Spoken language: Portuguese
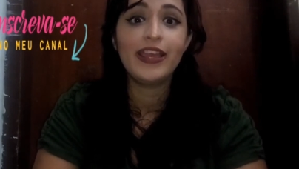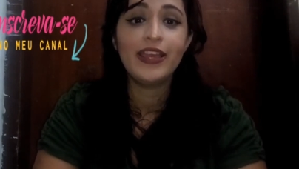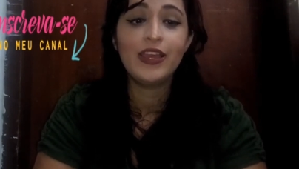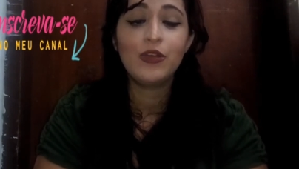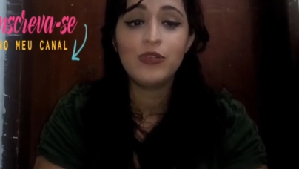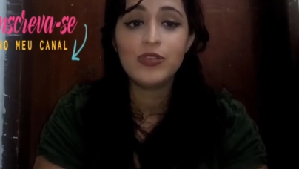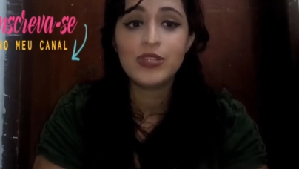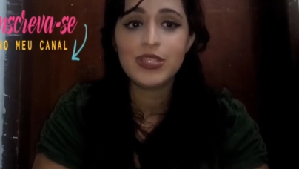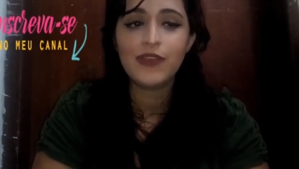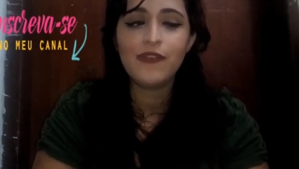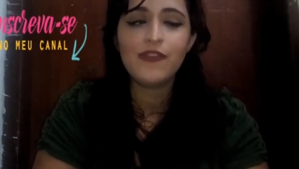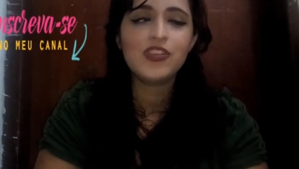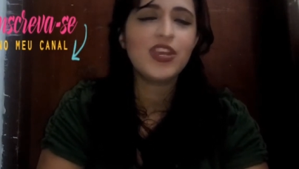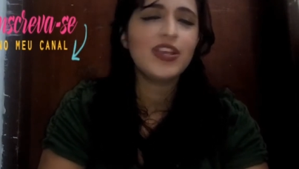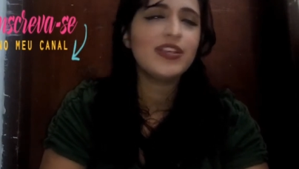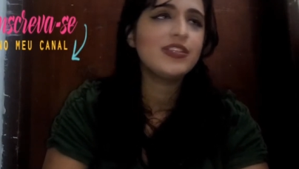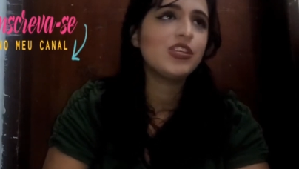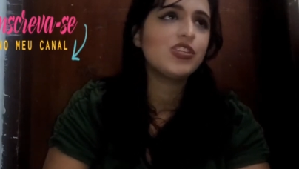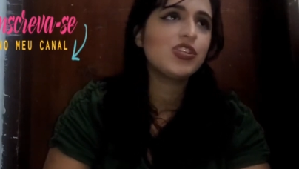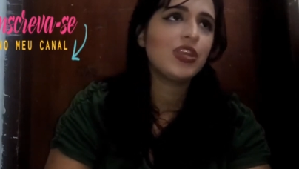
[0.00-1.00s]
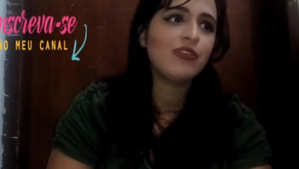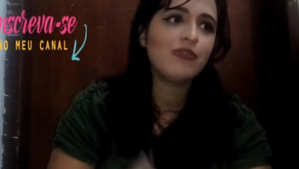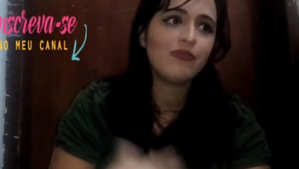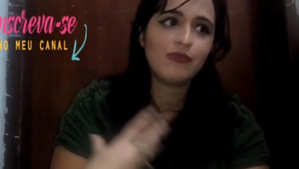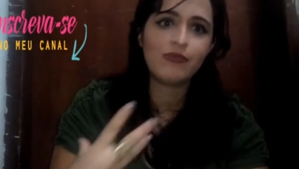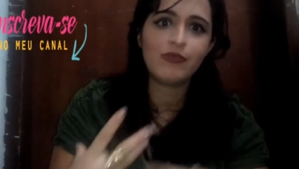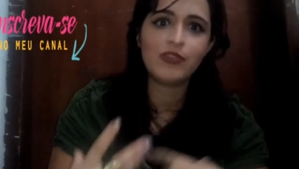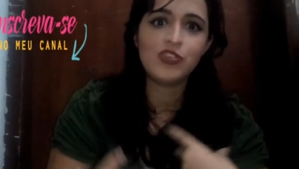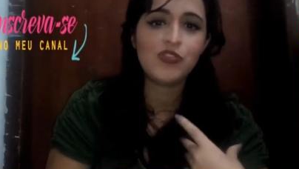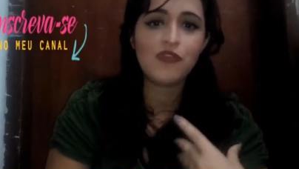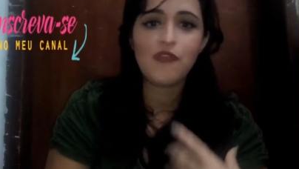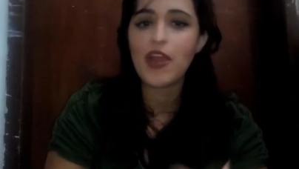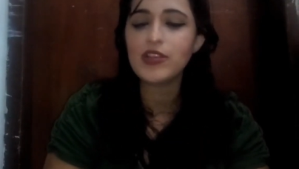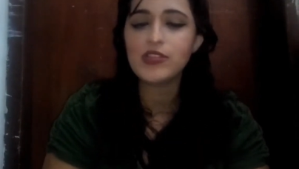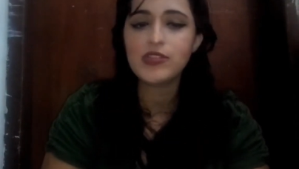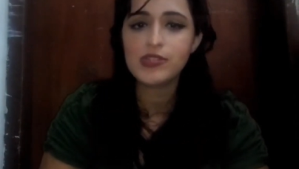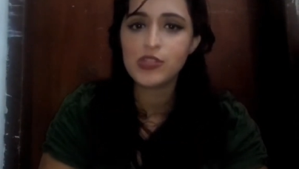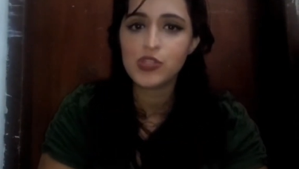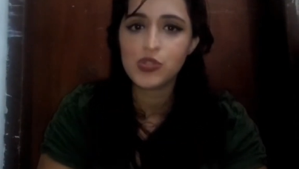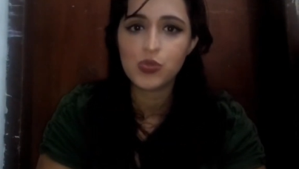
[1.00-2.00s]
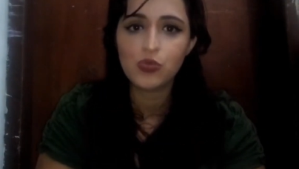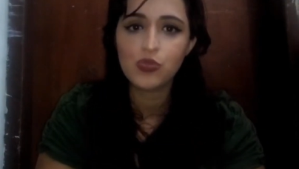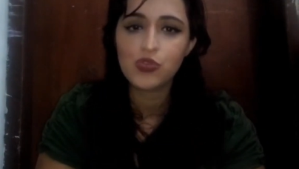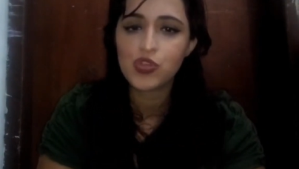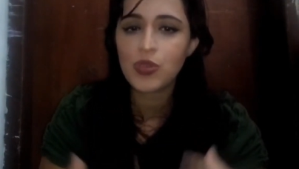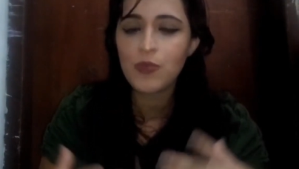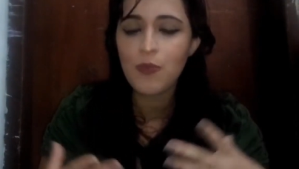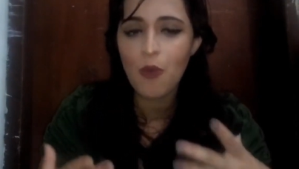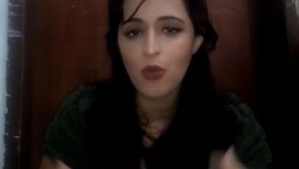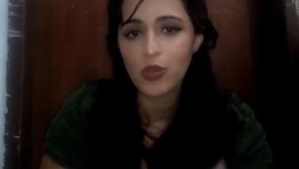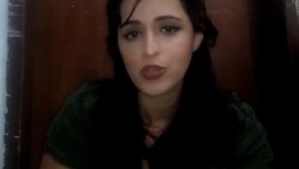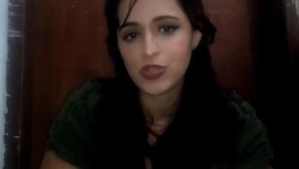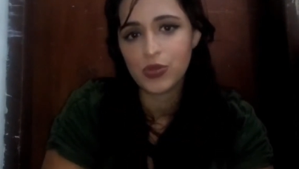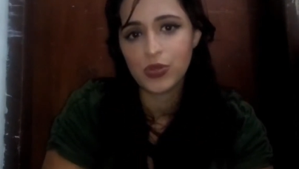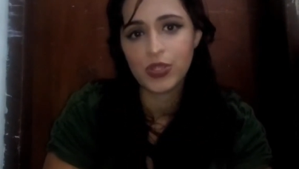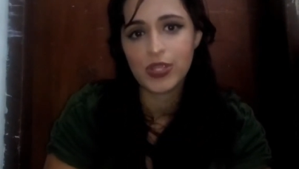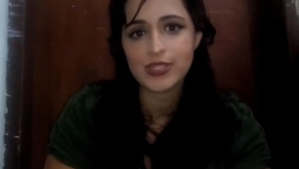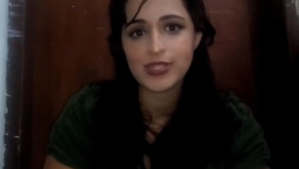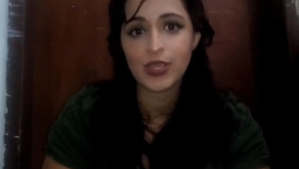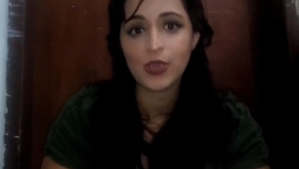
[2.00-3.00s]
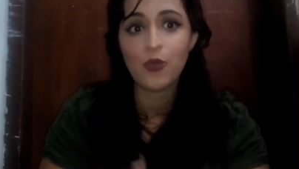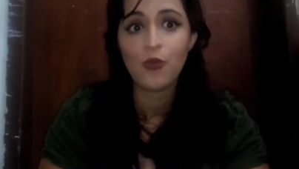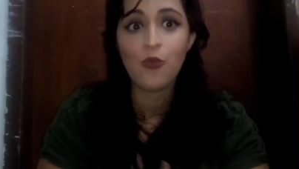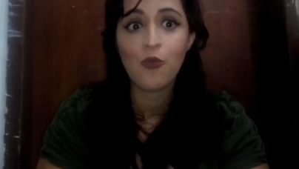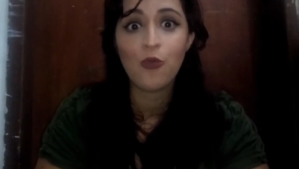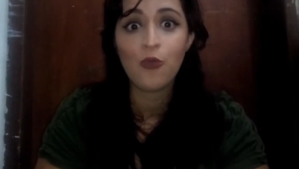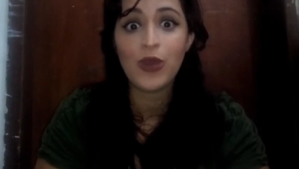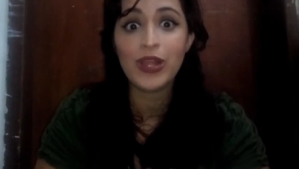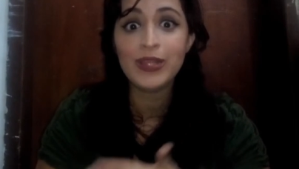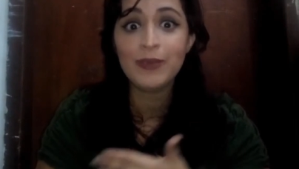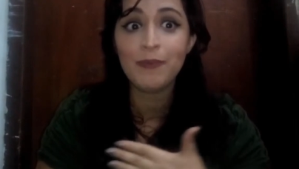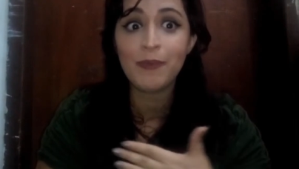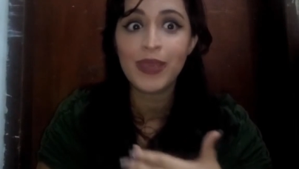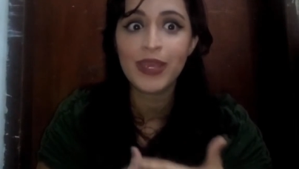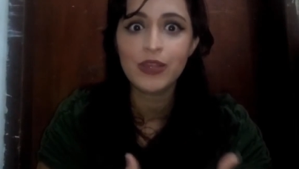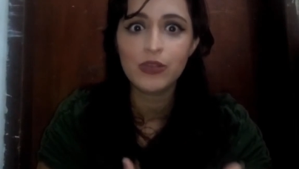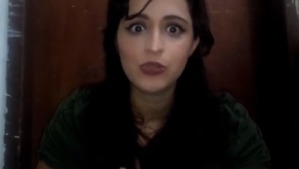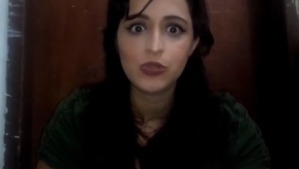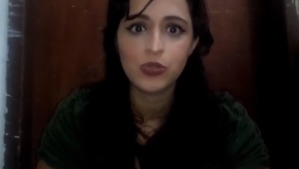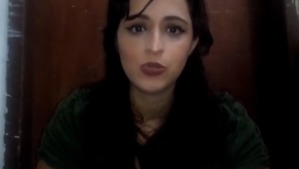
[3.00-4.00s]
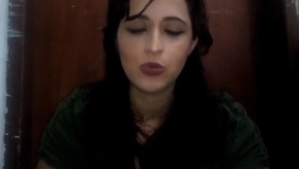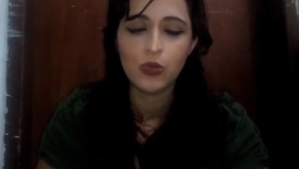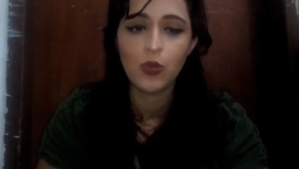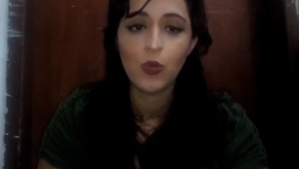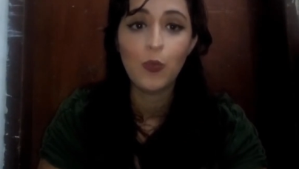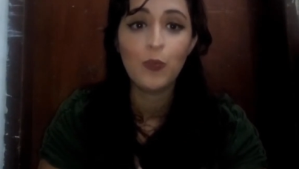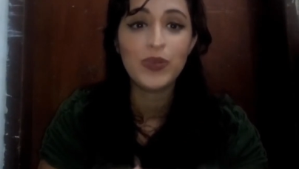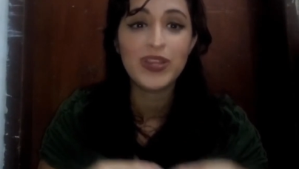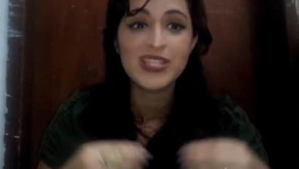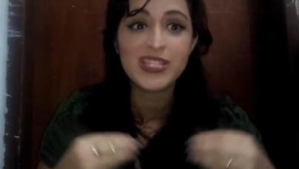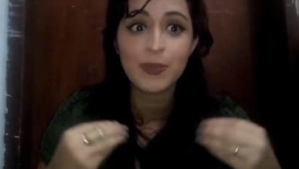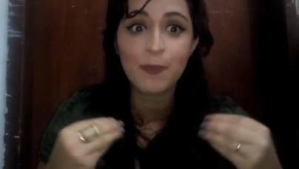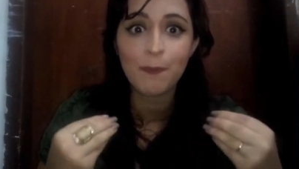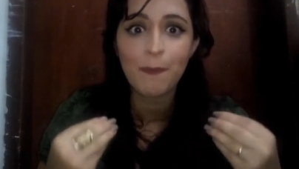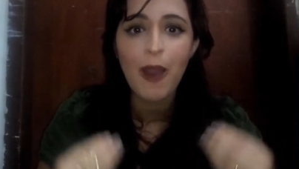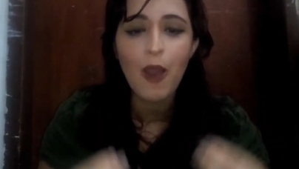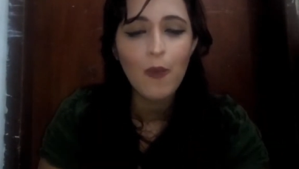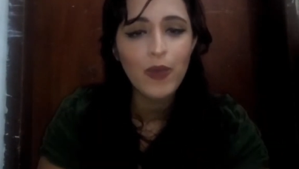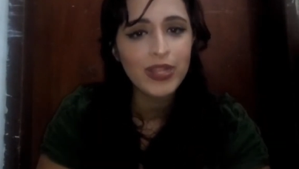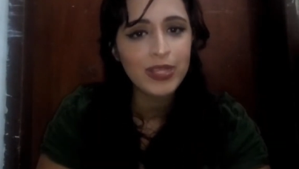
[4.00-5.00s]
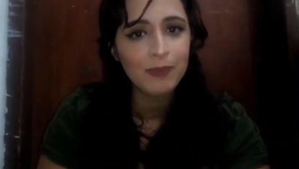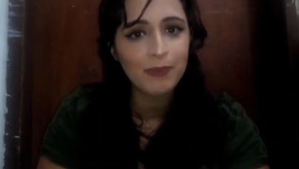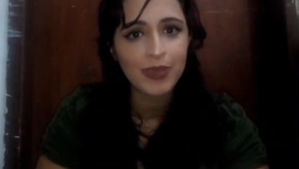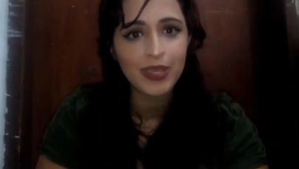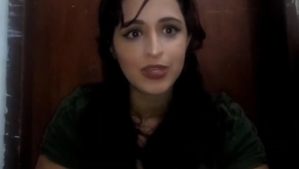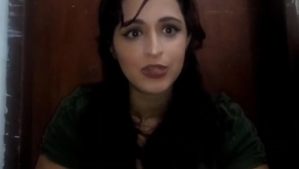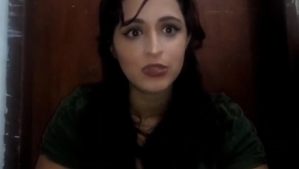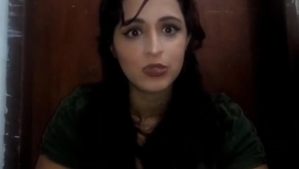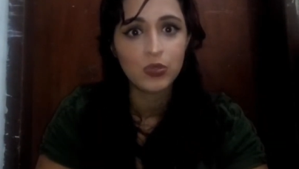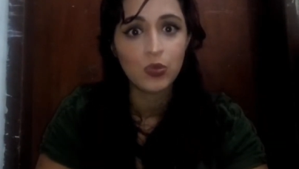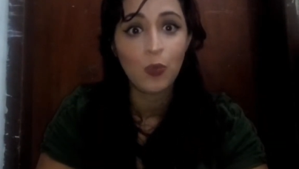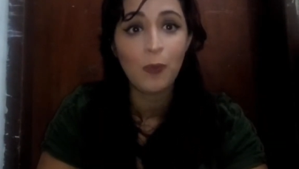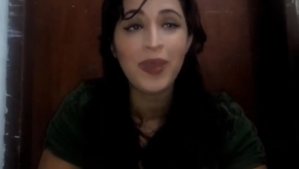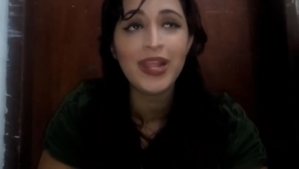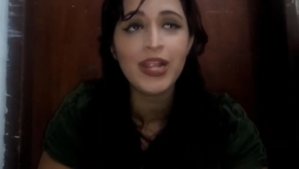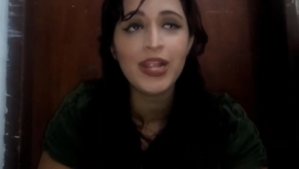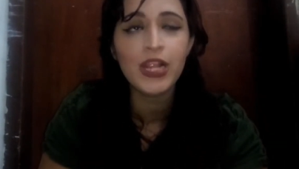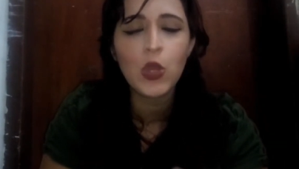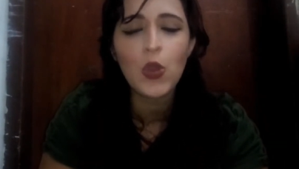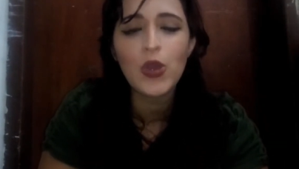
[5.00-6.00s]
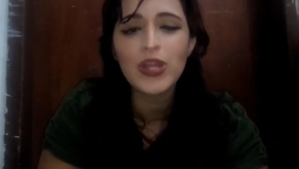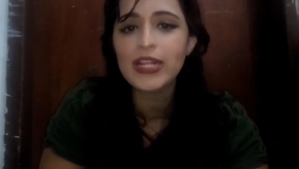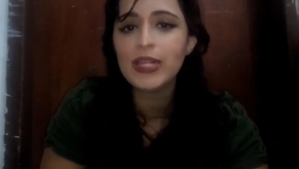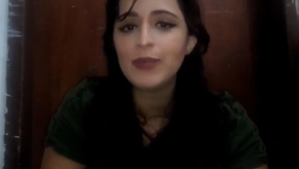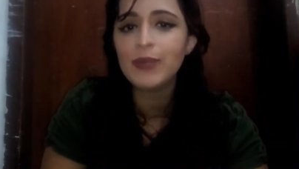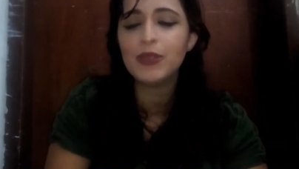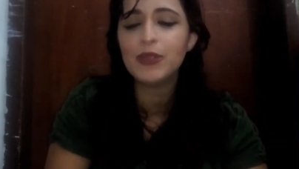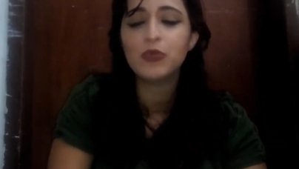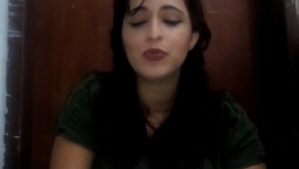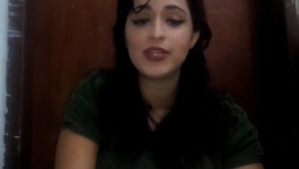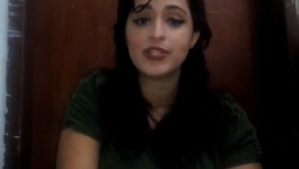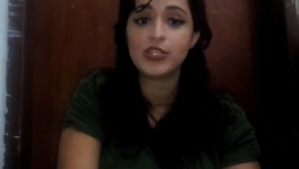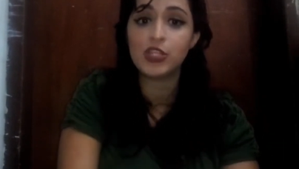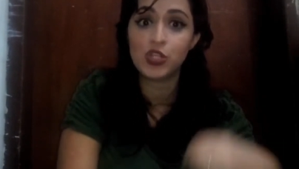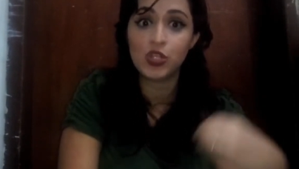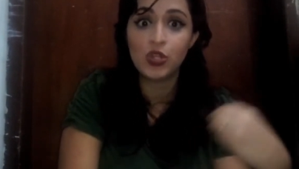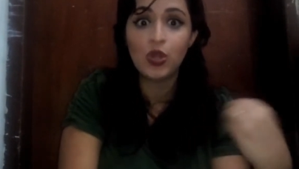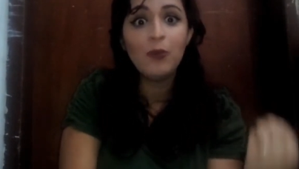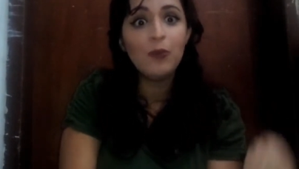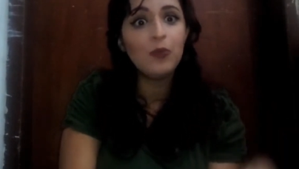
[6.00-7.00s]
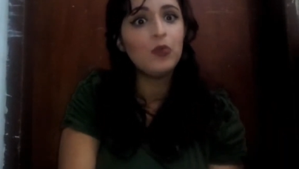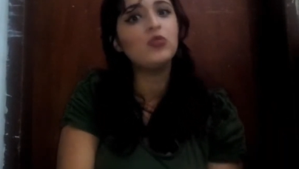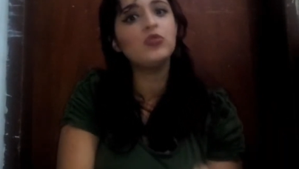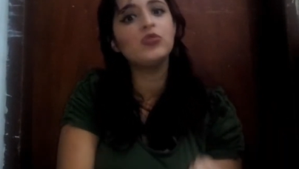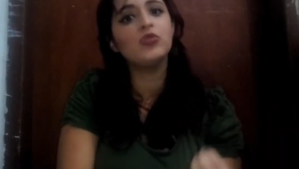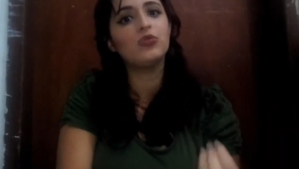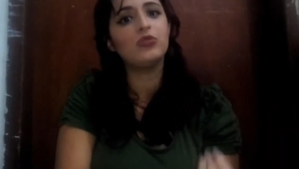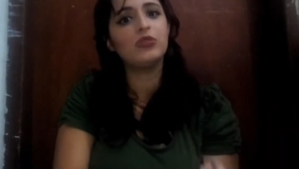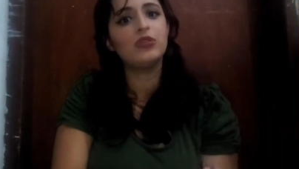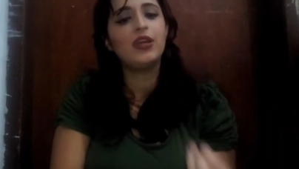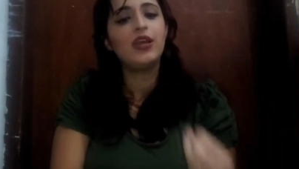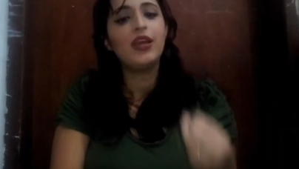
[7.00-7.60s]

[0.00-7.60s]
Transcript: Inclusive já existem diversos estudos que mostram que assim, o, o alimento, o principal alimento, o melhor alimento que existe no mundo